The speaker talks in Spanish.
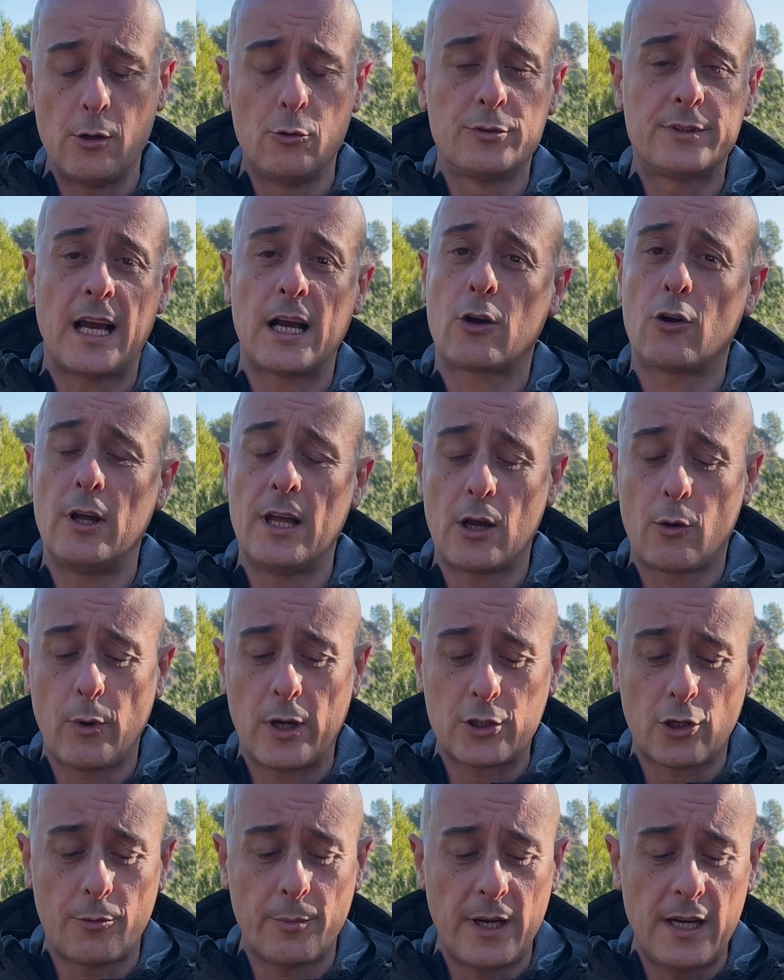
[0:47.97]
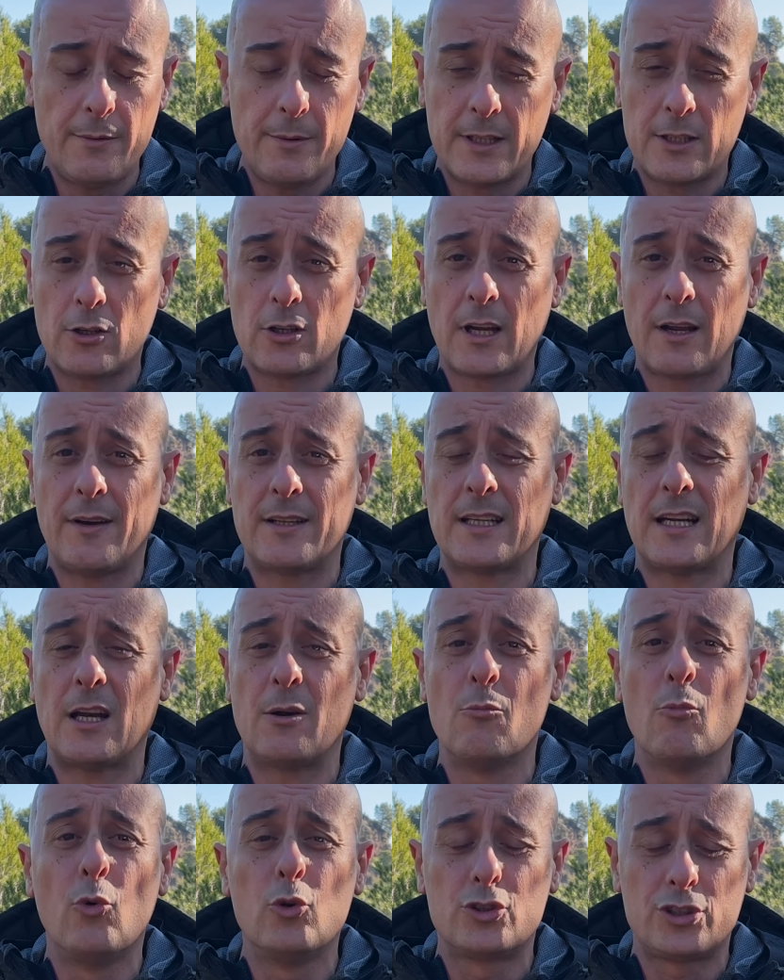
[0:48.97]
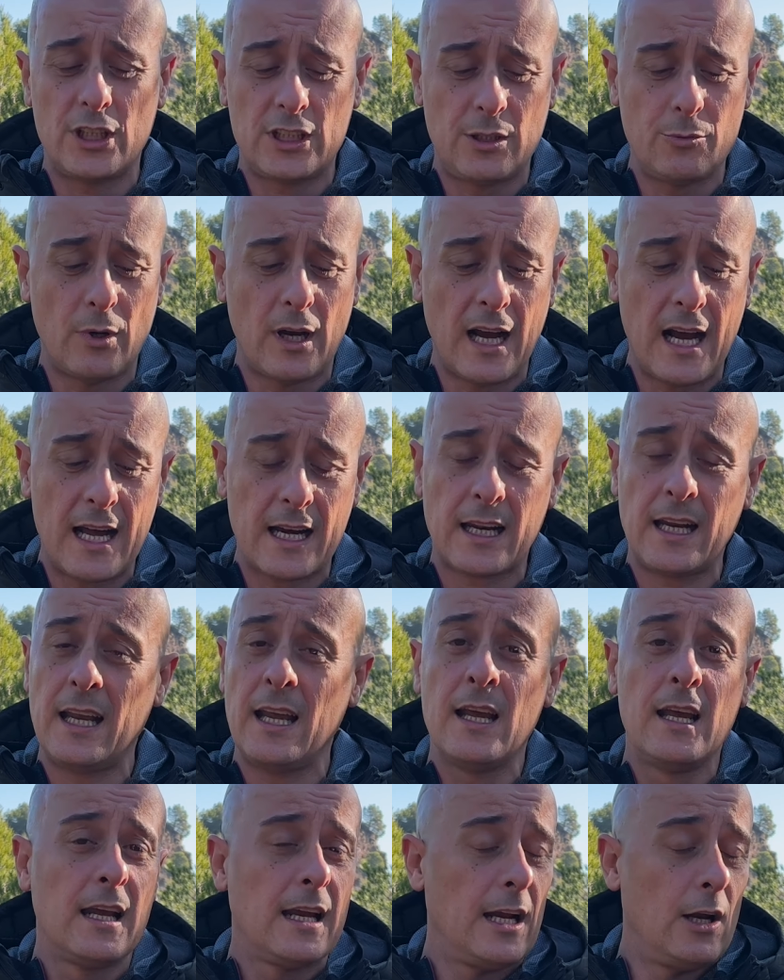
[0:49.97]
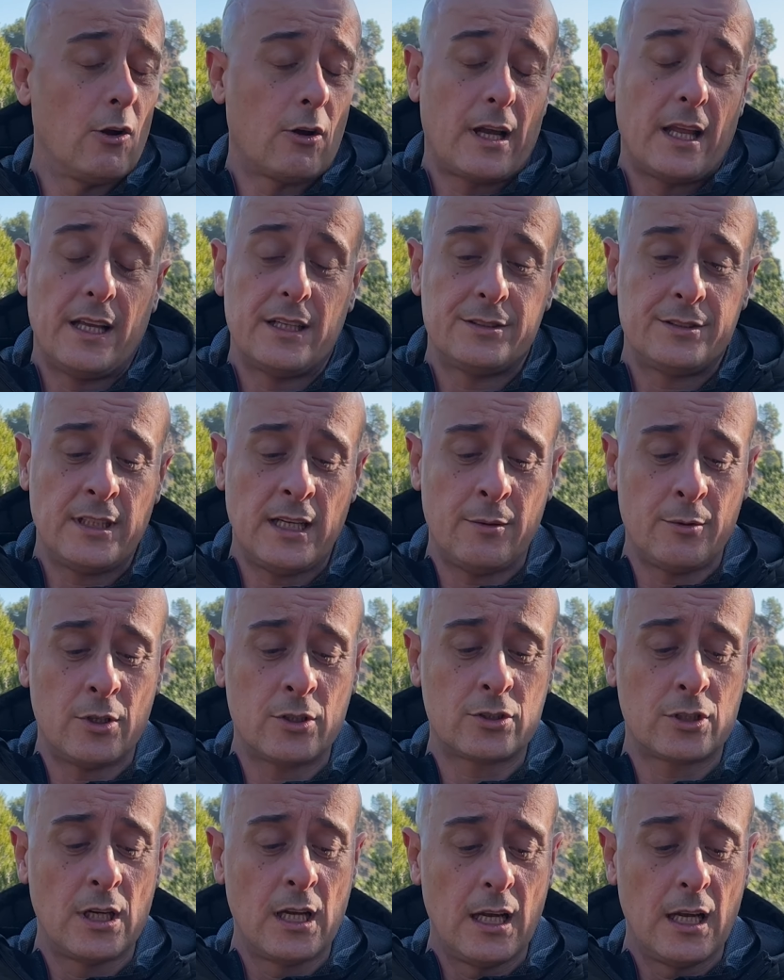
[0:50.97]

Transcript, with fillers: un taco de 4 milímetros que va a tener muchísimo agarre y lo que decíamos,